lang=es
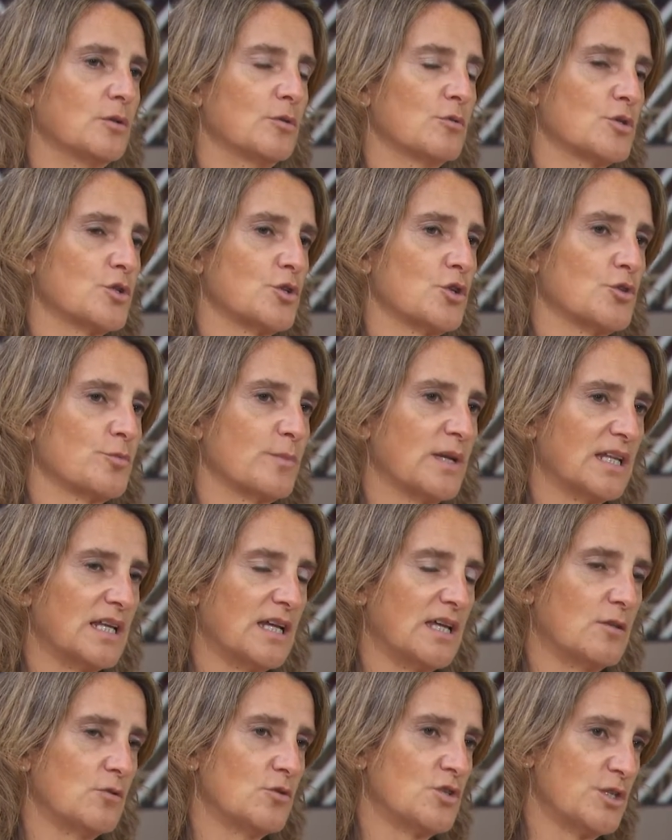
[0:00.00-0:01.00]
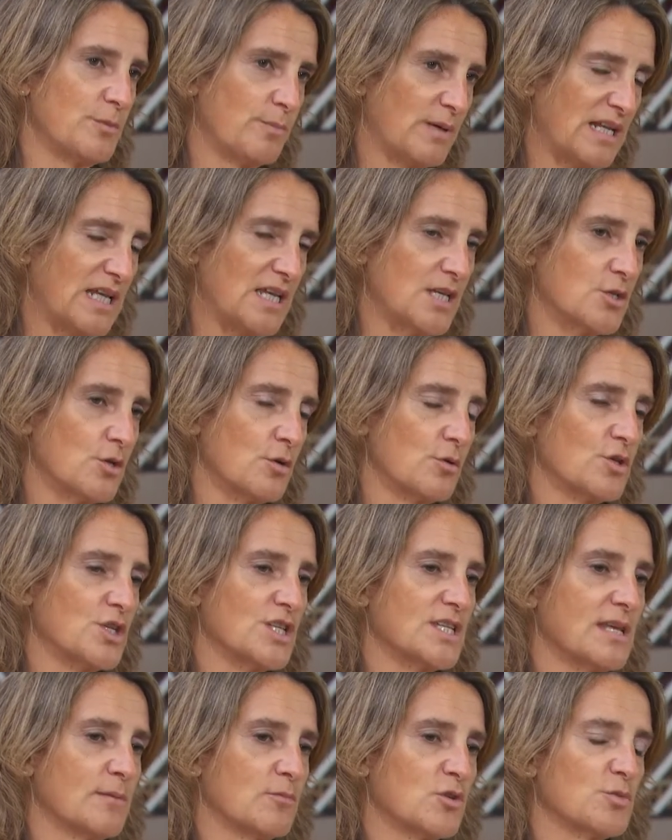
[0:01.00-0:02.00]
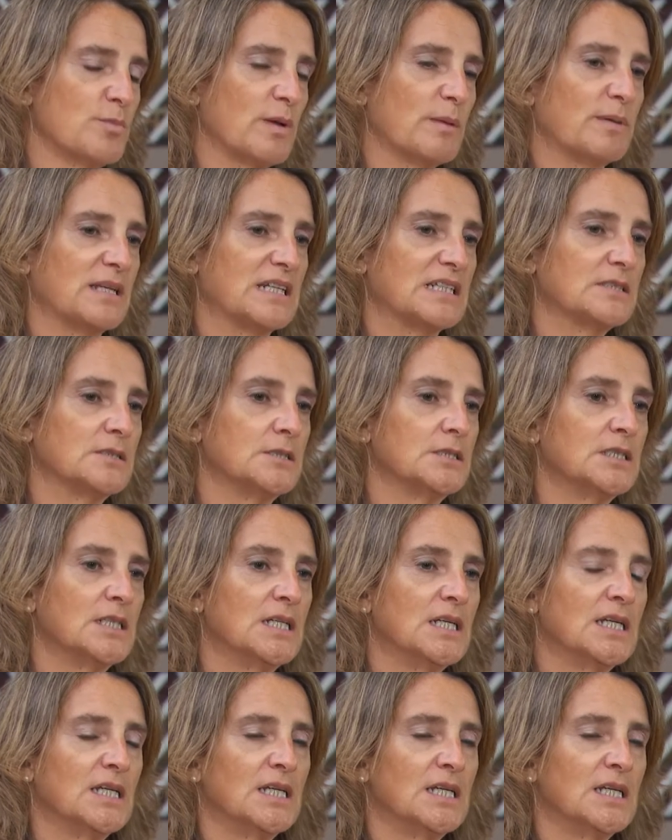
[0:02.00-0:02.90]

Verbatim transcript: de nuestros mercados y para eso nos estamos preparando.